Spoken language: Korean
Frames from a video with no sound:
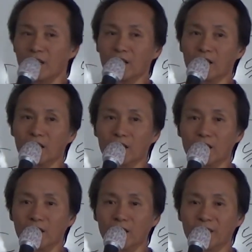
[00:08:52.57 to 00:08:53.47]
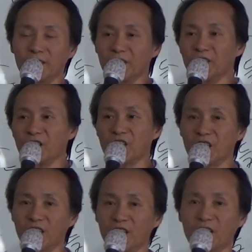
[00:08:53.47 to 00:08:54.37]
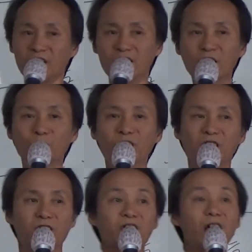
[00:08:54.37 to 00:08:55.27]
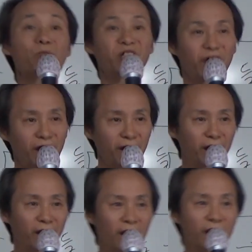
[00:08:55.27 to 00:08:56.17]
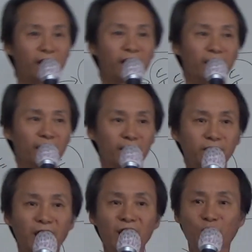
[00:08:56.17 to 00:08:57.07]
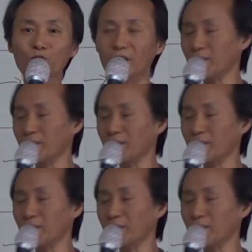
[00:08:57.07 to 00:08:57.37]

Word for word: 어, 연결시키기가 어려운 게 석삼인데 예, 그거 다 이유가